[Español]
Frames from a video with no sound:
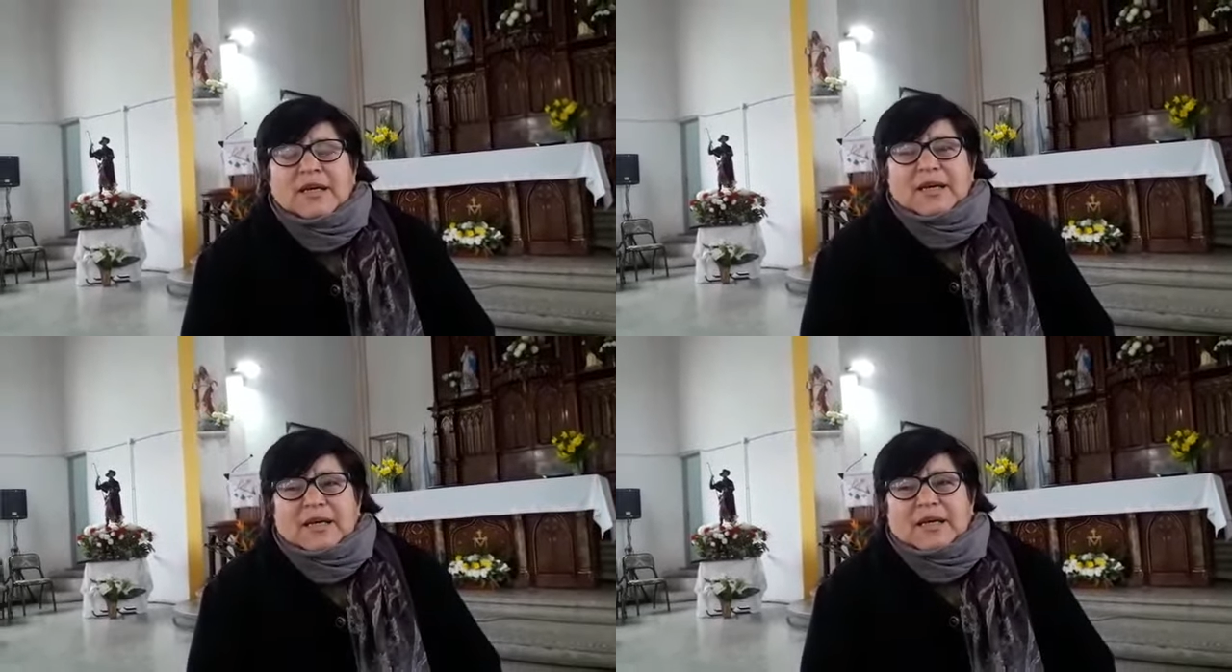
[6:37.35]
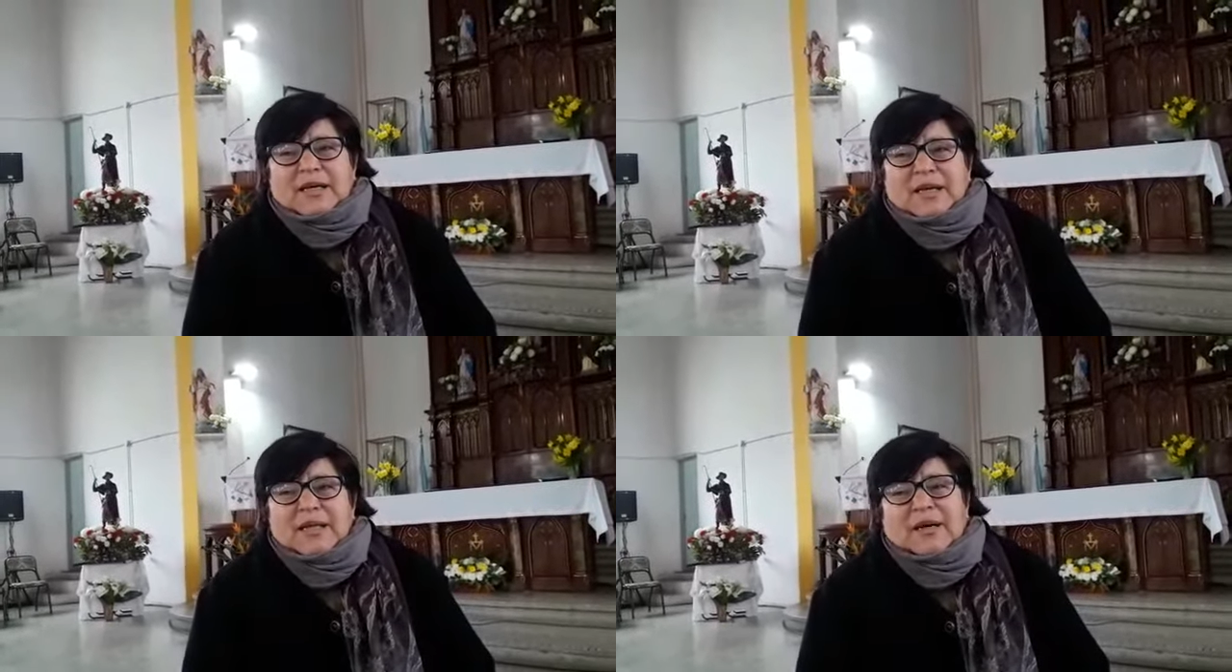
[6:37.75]

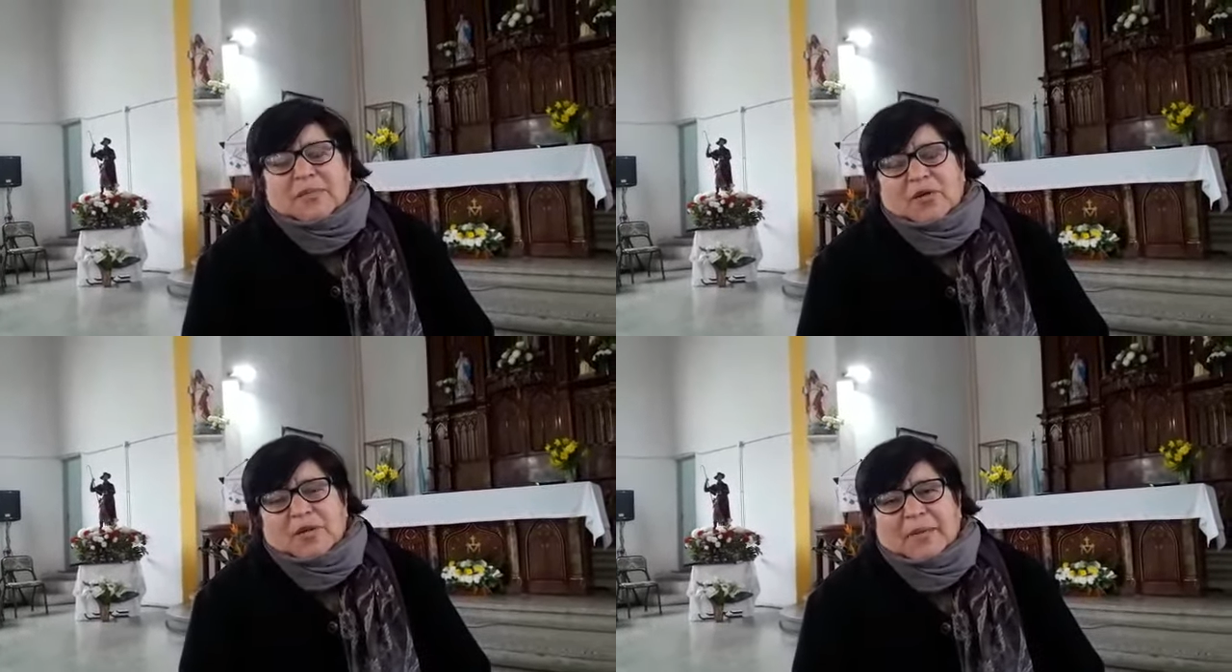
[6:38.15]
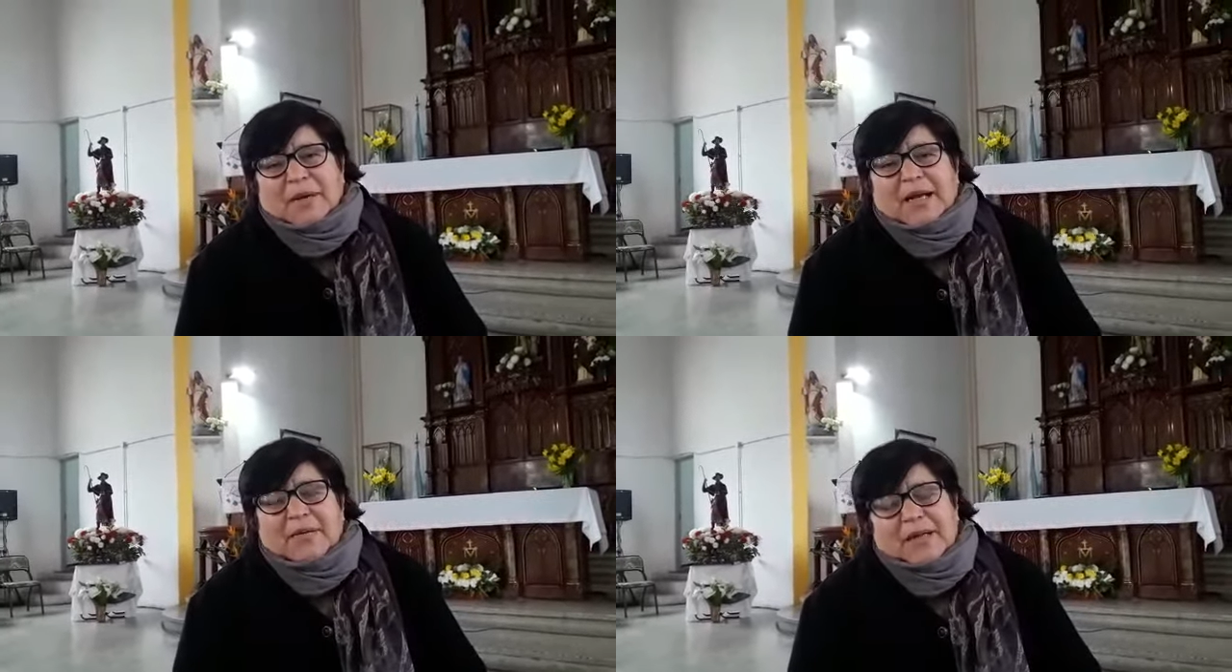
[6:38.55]
eh, les daba una
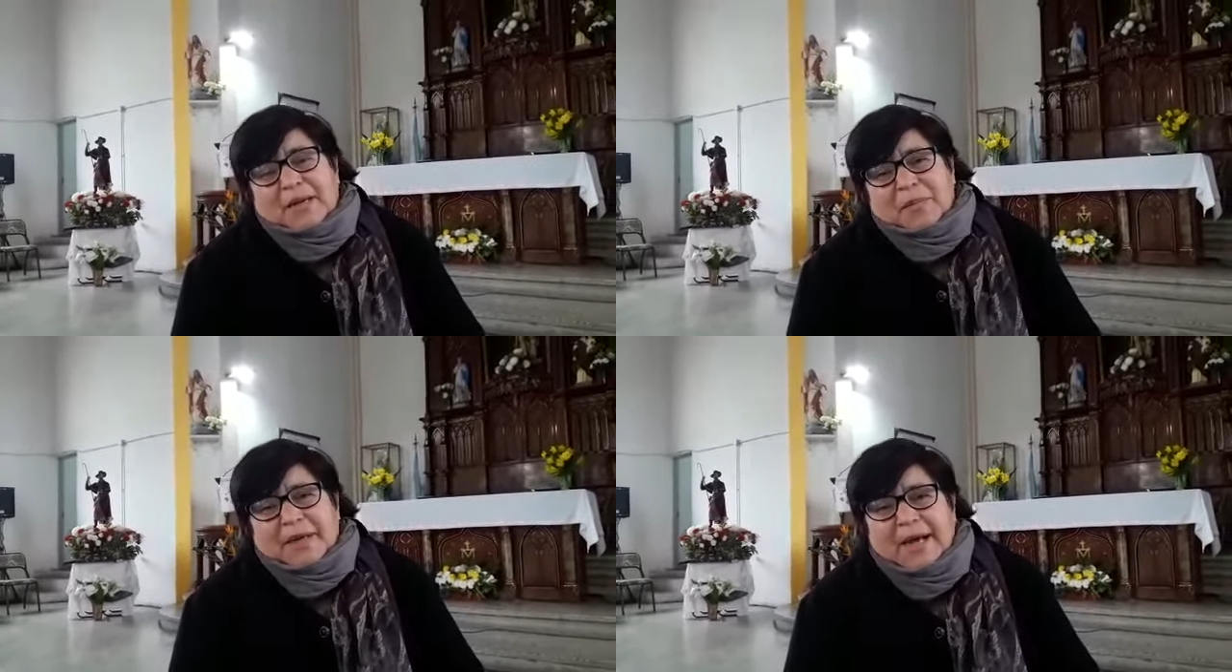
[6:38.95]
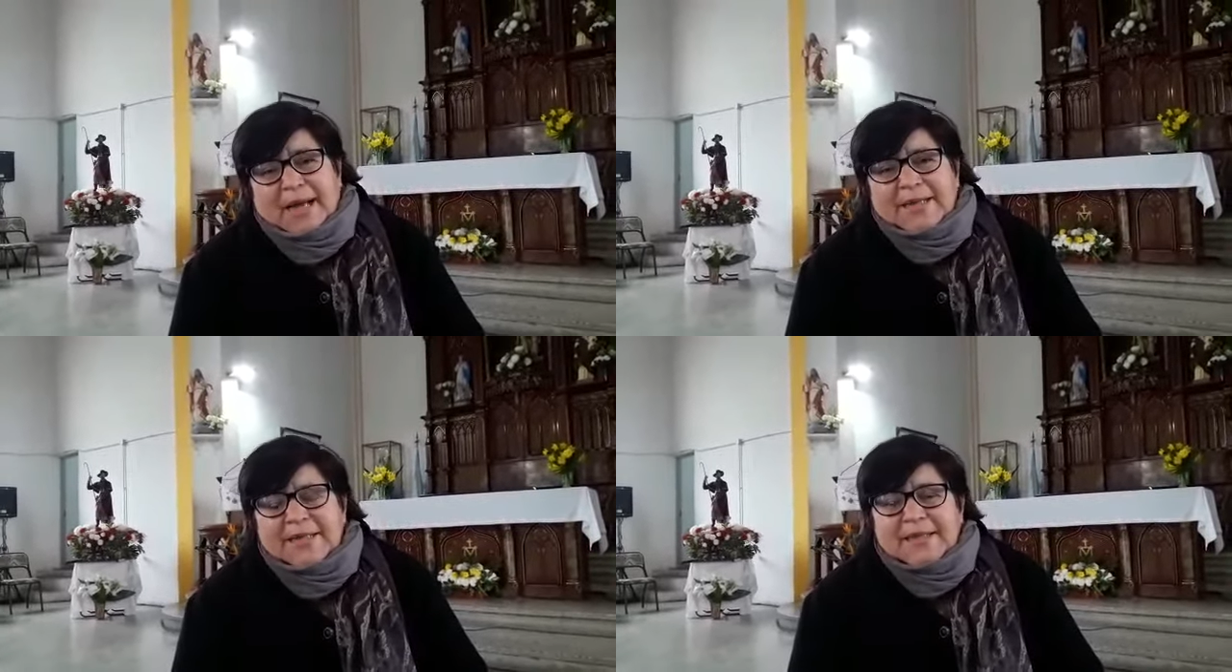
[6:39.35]
palabra de
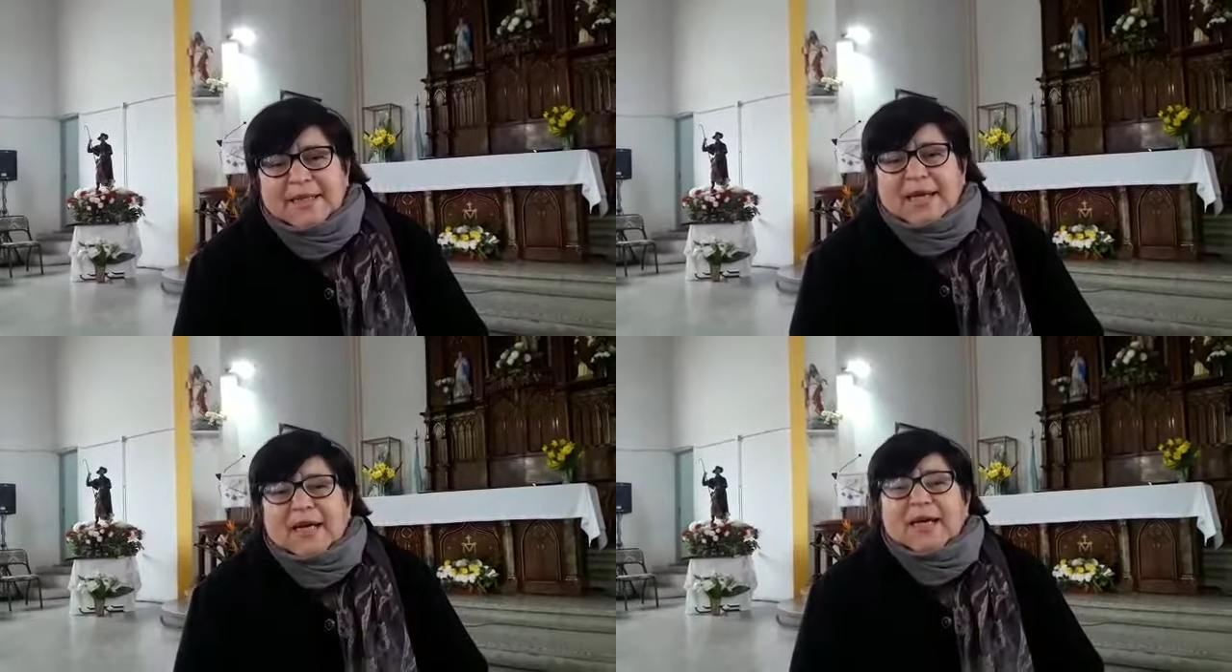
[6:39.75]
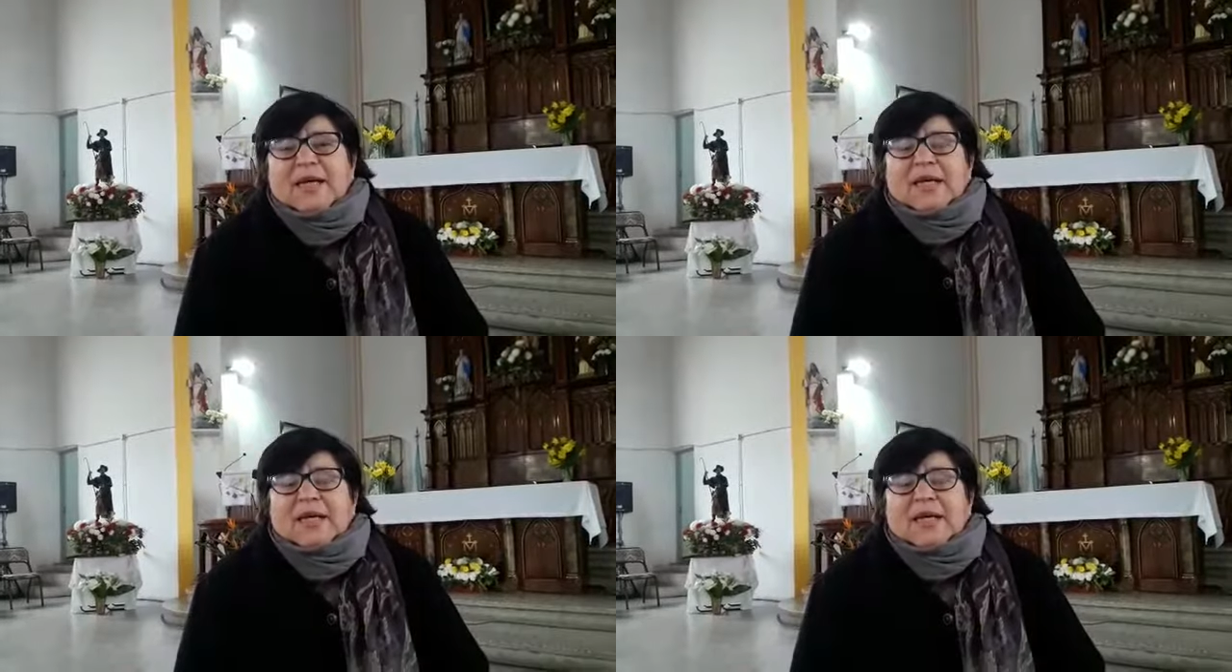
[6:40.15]
esperanza,